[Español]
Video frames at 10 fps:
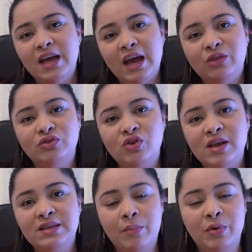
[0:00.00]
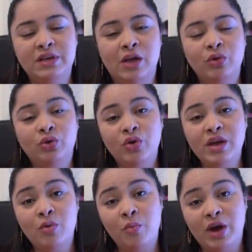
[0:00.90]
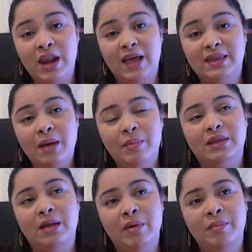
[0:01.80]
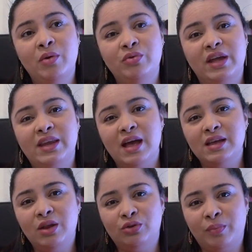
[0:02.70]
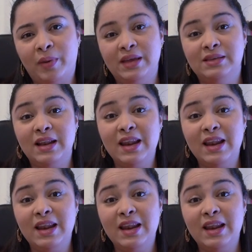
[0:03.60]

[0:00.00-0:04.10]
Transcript: entonces yo le decía, pues ya no estoy como que en la etapa, tal vez me gustaría ir a otro país.